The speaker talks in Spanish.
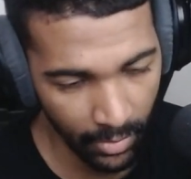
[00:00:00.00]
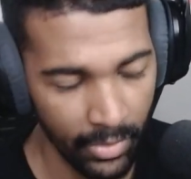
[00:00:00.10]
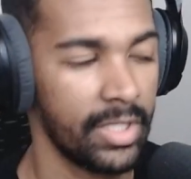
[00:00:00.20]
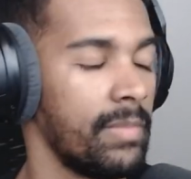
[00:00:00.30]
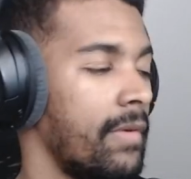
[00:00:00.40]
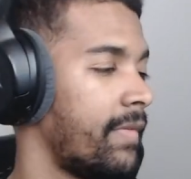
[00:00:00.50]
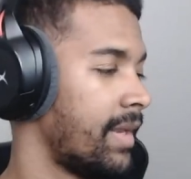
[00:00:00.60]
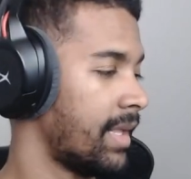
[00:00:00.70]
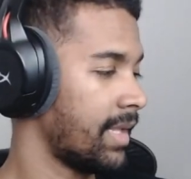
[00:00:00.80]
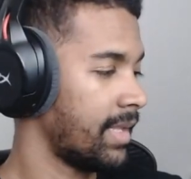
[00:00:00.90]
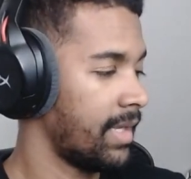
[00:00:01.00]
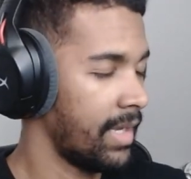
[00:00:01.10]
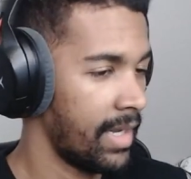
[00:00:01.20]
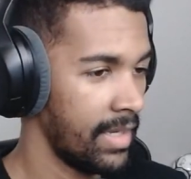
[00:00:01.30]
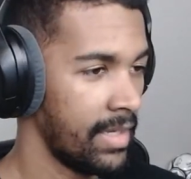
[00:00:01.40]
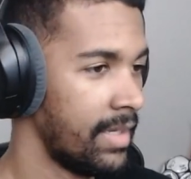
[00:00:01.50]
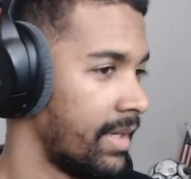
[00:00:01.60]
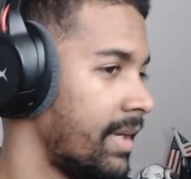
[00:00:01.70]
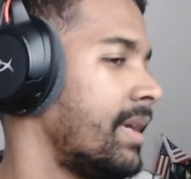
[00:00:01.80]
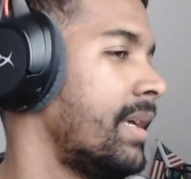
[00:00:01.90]
comunismo al final del día
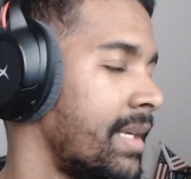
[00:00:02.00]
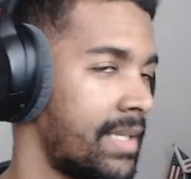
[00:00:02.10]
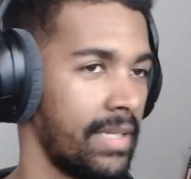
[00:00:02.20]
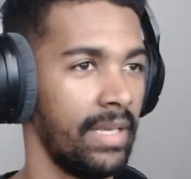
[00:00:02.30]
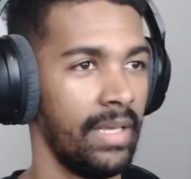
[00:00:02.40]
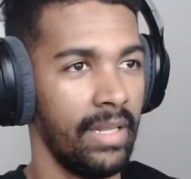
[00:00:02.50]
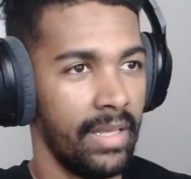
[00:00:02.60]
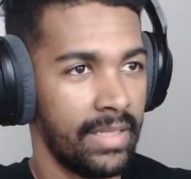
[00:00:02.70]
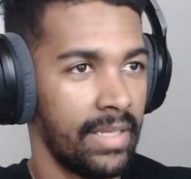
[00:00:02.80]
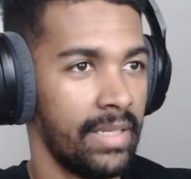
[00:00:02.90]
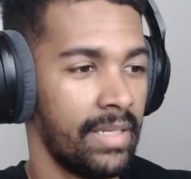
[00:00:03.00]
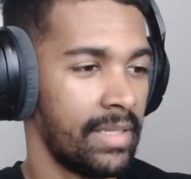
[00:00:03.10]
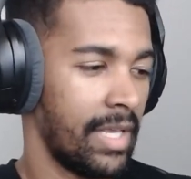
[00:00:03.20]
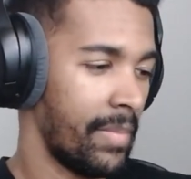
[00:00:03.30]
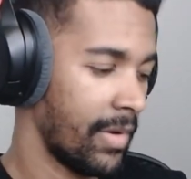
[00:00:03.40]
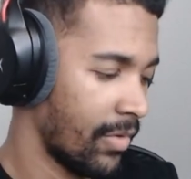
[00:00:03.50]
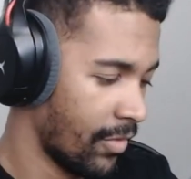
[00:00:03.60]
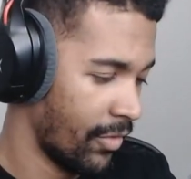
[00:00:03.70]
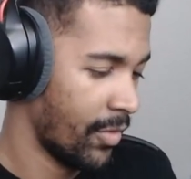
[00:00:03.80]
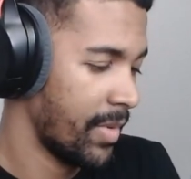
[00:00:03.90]
es eh, este sistema
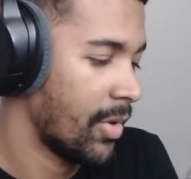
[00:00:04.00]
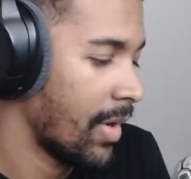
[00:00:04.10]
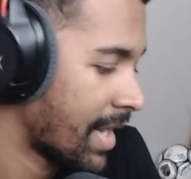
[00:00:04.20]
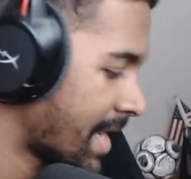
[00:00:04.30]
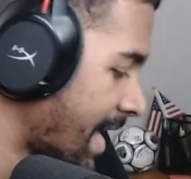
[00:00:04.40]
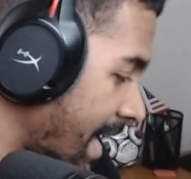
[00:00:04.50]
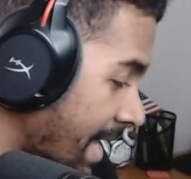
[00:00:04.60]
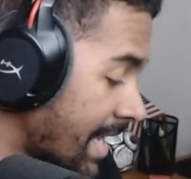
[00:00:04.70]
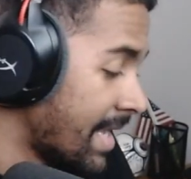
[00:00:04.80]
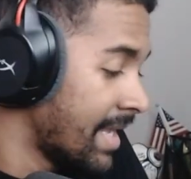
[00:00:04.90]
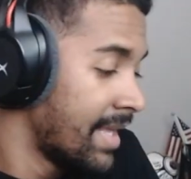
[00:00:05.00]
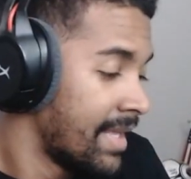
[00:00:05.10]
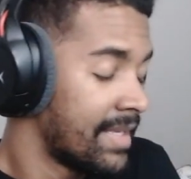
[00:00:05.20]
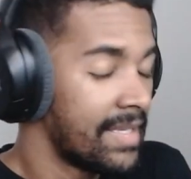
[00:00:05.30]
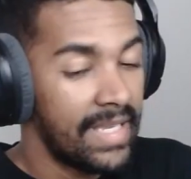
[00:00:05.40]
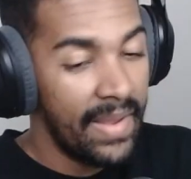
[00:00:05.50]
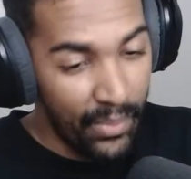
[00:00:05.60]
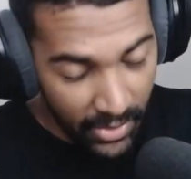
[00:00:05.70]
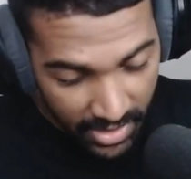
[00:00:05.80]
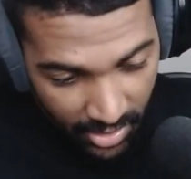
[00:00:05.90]
económico al que se
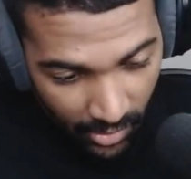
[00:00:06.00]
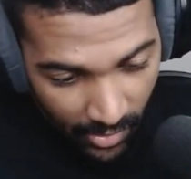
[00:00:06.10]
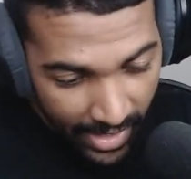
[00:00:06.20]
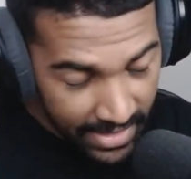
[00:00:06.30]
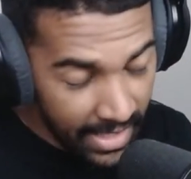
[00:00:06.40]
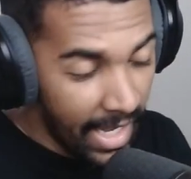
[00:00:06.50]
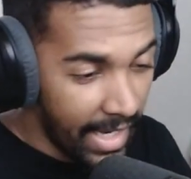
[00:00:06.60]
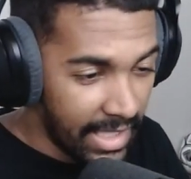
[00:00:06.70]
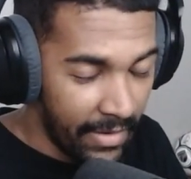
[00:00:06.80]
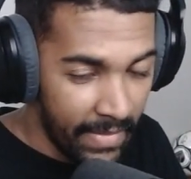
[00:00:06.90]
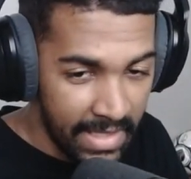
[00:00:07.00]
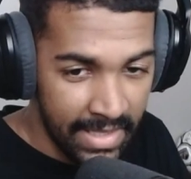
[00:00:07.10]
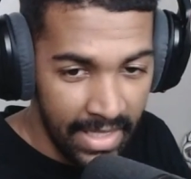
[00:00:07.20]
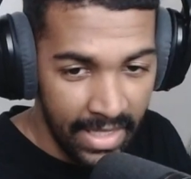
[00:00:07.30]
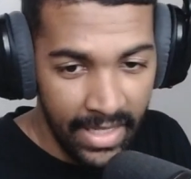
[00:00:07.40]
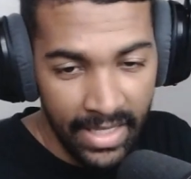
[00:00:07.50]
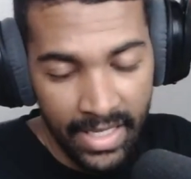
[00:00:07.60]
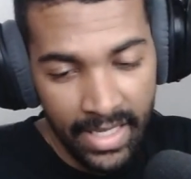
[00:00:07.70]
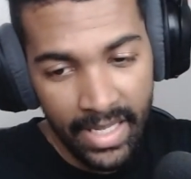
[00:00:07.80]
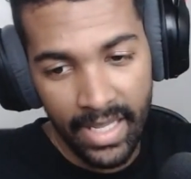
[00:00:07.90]
puede llegar, a través de
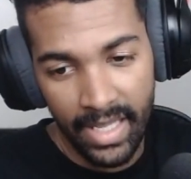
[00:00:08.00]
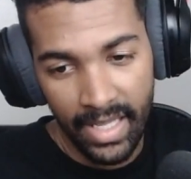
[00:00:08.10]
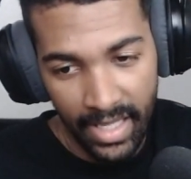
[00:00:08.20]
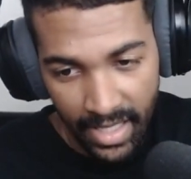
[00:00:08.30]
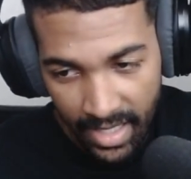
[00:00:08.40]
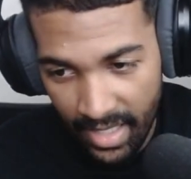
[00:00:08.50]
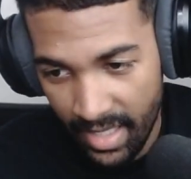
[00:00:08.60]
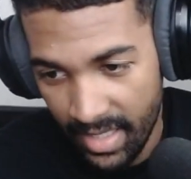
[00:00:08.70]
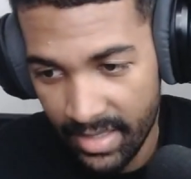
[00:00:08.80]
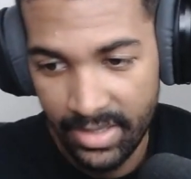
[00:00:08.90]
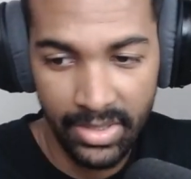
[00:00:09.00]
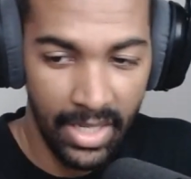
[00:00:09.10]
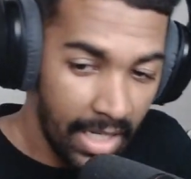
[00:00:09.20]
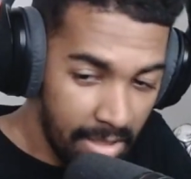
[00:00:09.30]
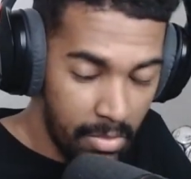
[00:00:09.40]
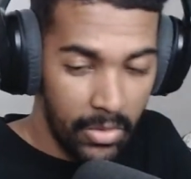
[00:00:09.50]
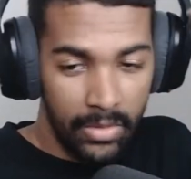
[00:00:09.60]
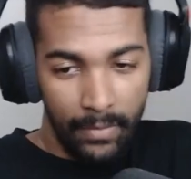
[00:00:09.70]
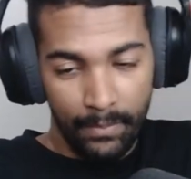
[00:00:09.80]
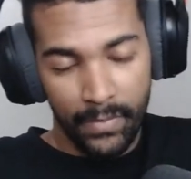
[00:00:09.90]
el socialismo.
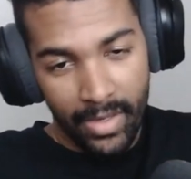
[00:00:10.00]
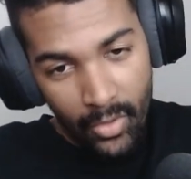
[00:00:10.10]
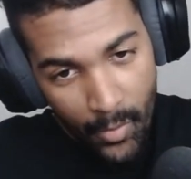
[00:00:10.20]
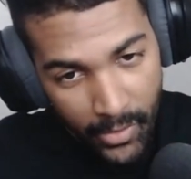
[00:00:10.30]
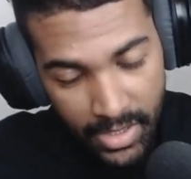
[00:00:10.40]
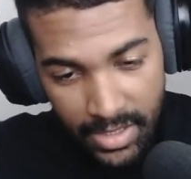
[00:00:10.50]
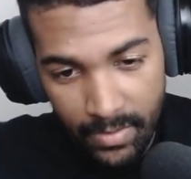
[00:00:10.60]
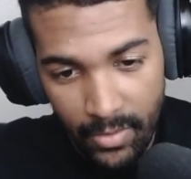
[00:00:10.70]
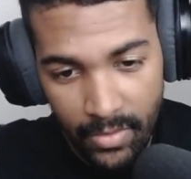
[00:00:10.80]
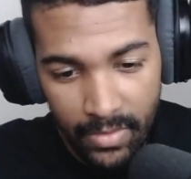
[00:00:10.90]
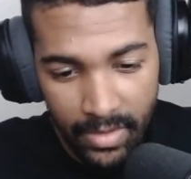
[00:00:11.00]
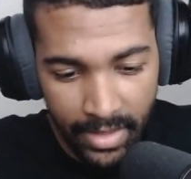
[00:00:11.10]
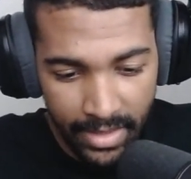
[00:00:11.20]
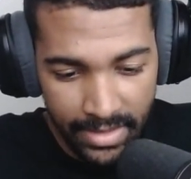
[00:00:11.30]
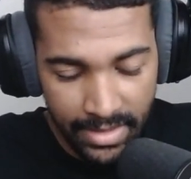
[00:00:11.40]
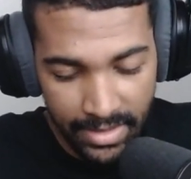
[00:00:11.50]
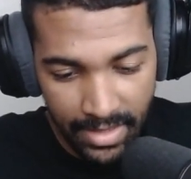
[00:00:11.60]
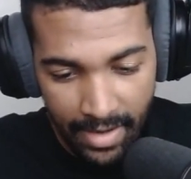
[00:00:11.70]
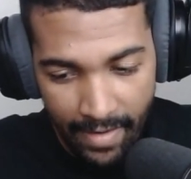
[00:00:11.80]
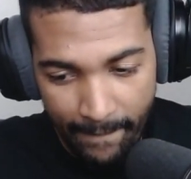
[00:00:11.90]
El comunismo es
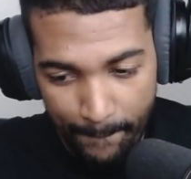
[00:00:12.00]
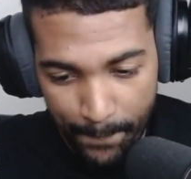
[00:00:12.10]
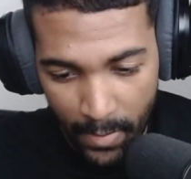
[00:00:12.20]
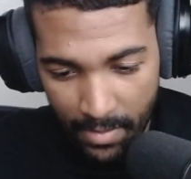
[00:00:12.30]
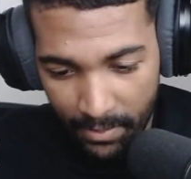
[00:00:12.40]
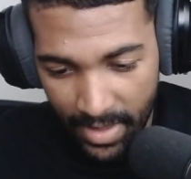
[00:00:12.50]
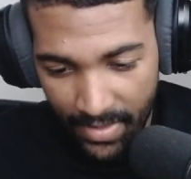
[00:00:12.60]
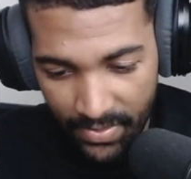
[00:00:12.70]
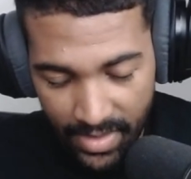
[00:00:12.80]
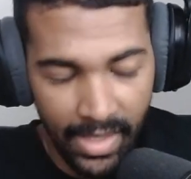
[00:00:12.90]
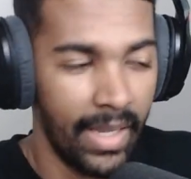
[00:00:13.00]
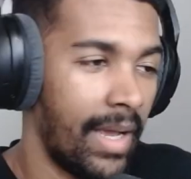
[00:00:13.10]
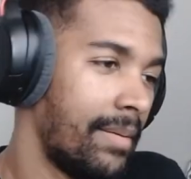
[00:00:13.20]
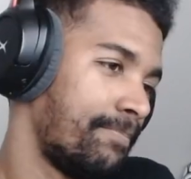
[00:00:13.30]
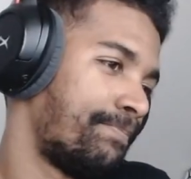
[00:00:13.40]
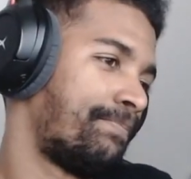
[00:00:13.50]
plantea